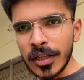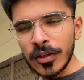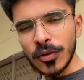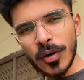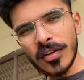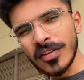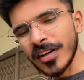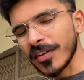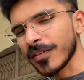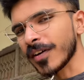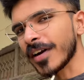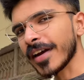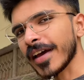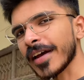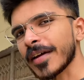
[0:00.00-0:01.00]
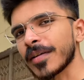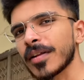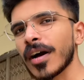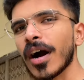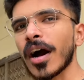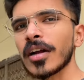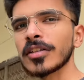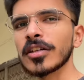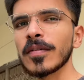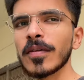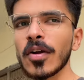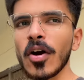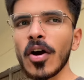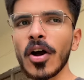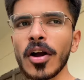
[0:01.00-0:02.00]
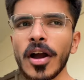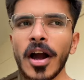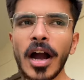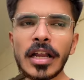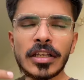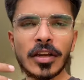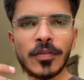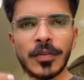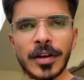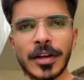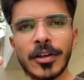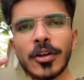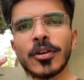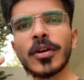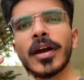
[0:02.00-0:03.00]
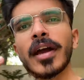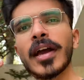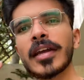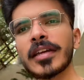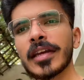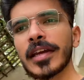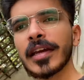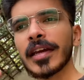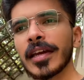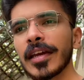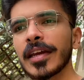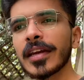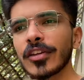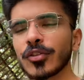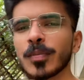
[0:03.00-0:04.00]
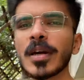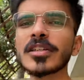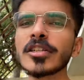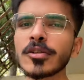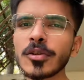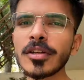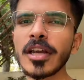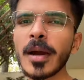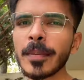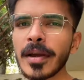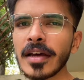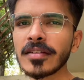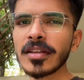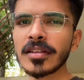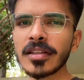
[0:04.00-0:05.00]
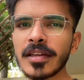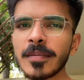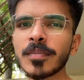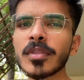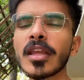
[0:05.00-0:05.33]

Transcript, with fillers: थोड़ा सा डिफरेंट है आज का ब्लॉग आज की वीडियो जो है ये स्पेशल तो नहीं आप कह सकते